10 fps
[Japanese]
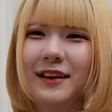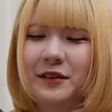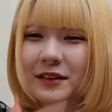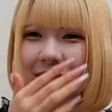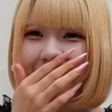
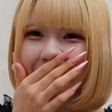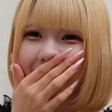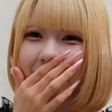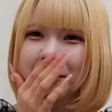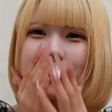
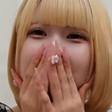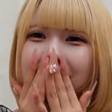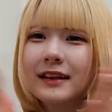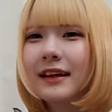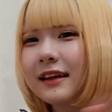ドキドキが止ま
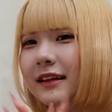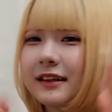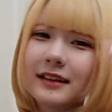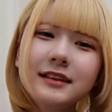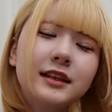らない。
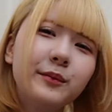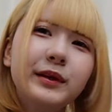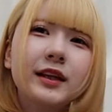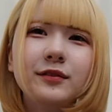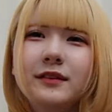
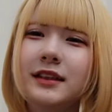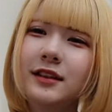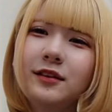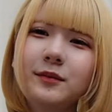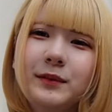サビで振り込